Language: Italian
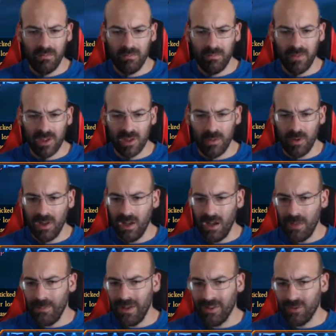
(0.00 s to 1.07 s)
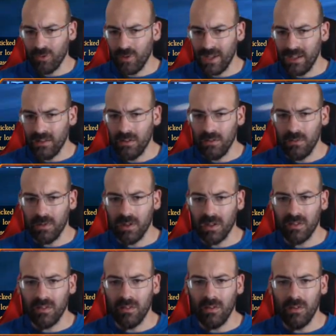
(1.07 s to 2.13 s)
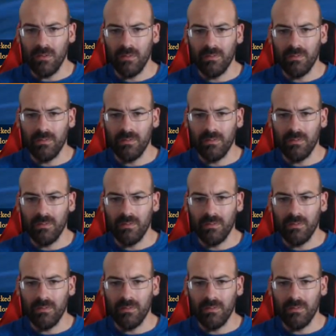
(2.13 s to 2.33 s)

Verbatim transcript: Facciamo che li abbasso un attimo, perché sennò...